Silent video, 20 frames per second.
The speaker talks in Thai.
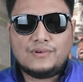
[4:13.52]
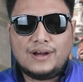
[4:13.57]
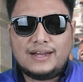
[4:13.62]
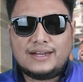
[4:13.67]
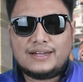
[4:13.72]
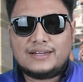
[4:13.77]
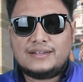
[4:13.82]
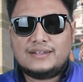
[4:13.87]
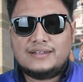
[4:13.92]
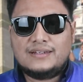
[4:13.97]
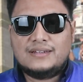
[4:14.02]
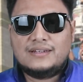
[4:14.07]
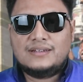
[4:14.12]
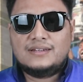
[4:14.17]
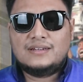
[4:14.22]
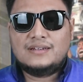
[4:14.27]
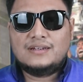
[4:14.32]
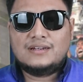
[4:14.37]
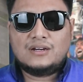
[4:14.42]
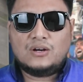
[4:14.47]
ว่า
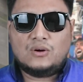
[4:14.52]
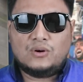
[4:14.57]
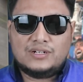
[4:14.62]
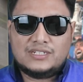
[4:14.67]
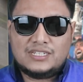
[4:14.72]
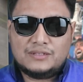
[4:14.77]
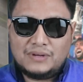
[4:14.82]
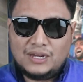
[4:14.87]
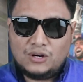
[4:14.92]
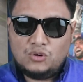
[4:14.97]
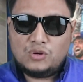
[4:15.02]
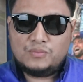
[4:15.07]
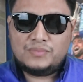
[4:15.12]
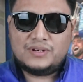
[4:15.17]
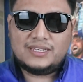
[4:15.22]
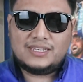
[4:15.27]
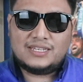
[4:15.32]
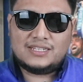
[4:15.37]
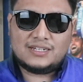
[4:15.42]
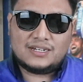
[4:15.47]
คนที่มาร่วม
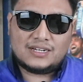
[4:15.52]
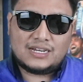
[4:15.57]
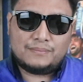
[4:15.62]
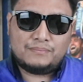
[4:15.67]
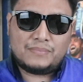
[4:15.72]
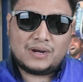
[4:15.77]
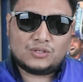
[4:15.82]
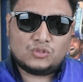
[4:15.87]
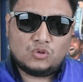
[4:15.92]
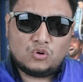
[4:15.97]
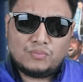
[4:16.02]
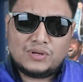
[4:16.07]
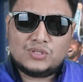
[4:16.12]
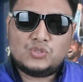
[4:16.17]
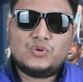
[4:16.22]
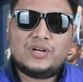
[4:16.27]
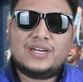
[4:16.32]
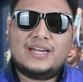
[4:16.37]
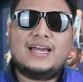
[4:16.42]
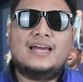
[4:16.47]
ในกิจกรรมปักธงมา
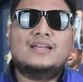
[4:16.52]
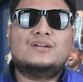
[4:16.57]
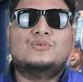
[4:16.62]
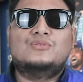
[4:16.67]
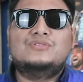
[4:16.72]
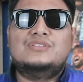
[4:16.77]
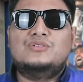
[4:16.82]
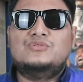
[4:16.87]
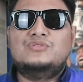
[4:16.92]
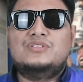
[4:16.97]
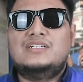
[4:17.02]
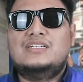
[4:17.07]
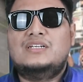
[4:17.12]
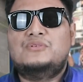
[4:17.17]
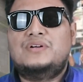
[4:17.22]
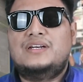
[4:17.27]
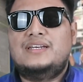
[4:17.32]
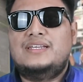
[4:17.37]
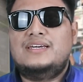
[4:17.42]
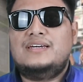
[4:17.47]
ช่วยงานของเชลซีใน
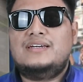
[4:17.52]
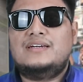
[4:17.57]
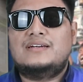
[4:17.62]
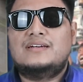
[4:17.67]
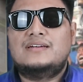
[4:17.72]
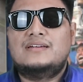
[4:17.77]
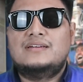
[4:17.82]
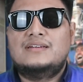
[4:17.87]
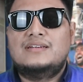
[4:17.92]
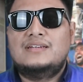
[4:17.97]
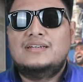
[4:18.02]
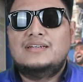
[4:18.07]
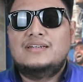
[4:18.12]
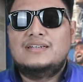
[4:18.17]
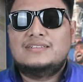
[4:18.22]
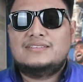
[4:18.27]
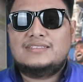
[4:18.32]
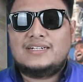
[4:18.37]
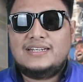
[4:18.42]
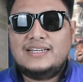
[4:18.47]
วันนี้
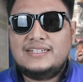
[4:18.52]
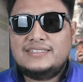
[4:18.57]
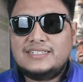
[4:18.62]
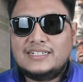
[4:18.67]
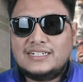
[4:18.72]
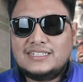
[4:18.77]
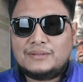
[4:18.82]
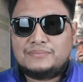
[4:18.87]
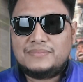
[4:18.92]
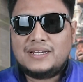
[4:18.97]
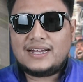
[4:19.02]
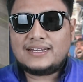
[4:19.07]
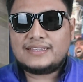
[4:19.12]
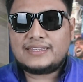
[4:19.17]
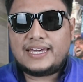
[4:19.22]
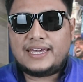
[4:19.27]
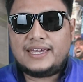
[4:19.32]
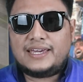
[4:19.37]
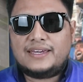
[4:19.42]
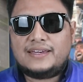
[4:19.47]
จะได้เจอกับนัก
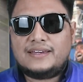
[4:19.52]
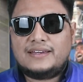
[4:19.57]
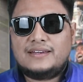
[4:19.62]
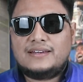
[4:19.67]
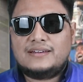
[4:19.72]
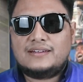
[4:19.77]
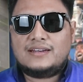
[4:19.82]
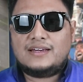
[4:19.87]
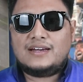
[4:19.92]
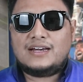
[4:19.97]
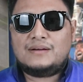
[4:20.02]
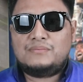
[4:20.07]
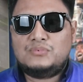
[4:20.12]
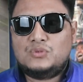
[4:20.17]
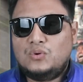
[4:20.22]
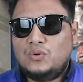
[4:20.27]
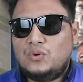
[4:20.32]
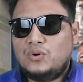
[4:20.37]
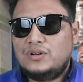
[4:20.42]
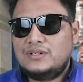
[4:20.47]
เตะนะครับ
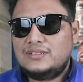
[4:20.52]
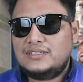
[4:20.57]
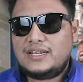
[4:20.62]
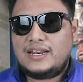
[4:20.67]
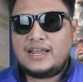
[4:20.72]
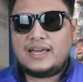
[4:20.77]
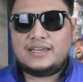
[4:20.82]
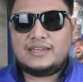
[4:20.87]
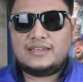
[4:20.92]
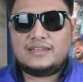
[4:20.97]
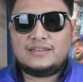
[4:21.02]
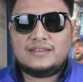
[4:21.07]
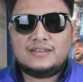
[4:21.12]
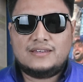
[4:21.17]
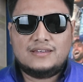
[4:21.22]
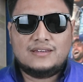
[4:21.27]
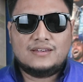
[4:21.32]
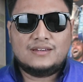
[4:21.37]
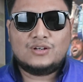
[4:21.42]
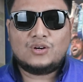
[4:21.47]
ทุกคนจะได้
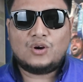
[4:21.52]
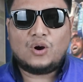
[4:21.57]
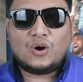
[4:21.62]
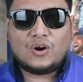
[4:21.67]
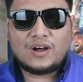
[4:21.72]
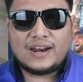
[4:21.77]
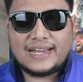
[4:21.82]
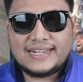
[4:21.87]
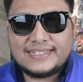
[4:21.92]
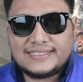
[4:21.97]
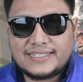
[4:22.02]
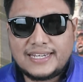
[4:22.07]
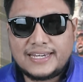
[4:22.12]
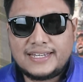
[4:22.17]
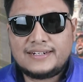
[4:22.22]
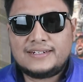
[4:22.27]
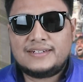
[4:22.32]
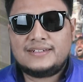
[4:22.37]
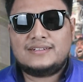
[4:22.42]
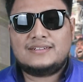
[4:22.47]
ขอลายเซ็
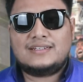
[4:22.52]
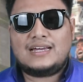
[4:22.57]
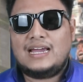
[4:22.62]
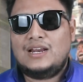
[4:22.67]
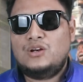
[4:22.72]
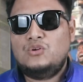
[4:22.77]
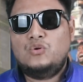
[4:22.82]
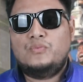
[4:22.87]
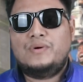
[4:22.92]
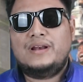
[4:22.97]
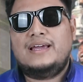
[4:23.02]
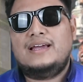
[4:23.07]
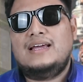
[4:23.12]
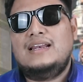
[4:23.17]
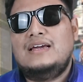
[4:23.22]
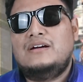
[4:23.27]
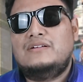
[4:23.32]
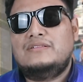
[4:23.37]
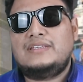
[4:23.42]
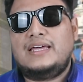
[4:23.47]
นถ่ายรูปอะไรก็
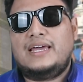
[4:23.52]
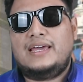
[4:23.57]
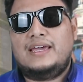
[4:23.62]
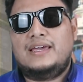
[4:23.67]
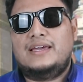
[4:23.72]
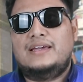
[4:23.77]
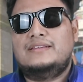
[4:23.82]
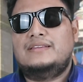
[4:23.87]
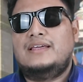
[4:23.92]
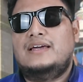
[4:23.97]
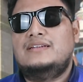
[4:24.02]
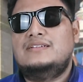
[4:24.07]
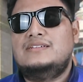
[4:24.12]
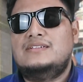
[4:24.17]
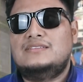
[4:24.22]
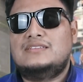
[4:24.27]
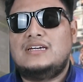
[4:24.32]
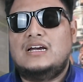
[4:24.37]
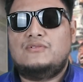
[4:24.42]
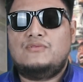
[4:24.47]
แล้วแต่แต่เนื่
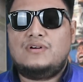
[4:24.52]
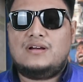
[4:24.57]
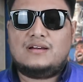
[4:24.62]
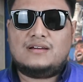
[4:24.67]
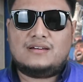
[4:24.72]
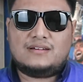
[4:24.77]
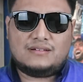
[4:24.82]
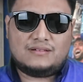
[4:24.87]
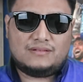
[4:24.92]
องจากว่า